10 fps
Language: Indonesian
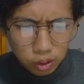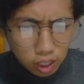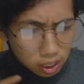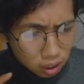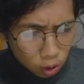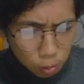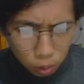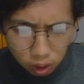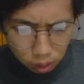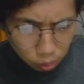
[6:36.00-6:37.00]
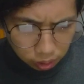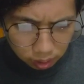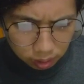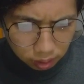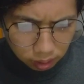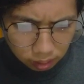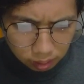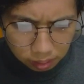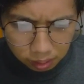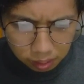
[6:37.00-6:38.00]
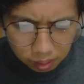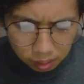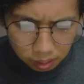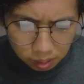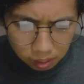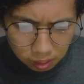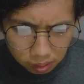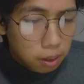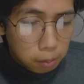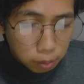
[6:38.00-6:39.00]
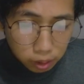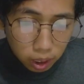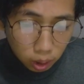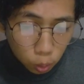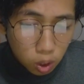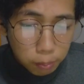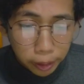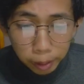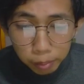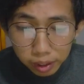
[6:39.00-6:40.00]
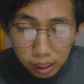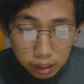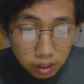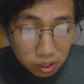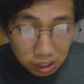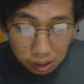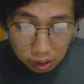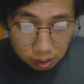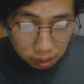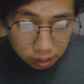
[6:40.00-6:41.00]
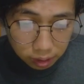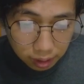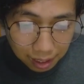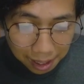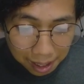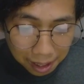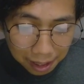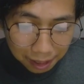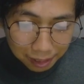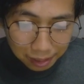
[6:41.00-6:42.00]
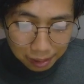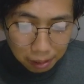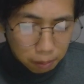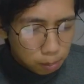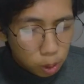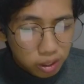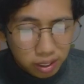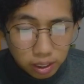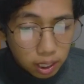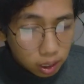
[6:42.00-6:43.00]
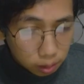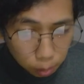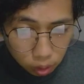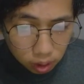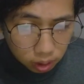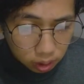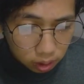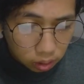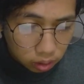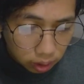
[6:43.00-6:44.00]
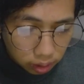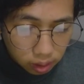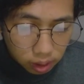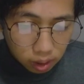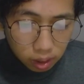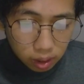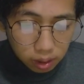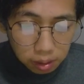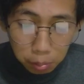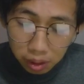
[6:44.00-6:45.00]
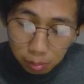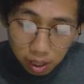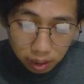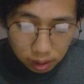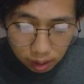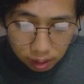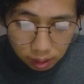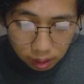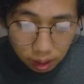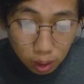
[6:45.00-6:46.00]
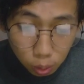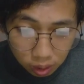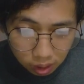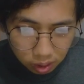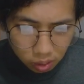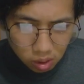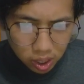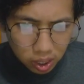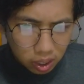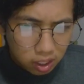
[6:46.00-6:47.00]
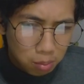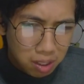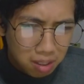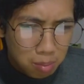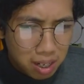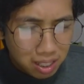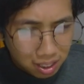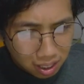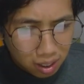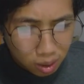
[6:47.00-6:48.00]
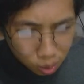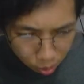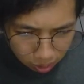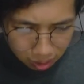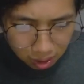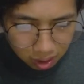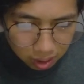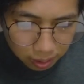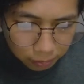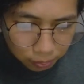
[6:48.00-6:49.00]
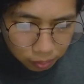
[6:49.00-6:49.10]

Jaga omongan lu ya, kata kita. Bentar, gua pengen menjelajah sedikit, katanya. Haha, Bon, jangan Bon, kata kita, oke. Okay. Demi kebaikan lu, katanya, oke. Okay. Demi kebaikan lu, katanya.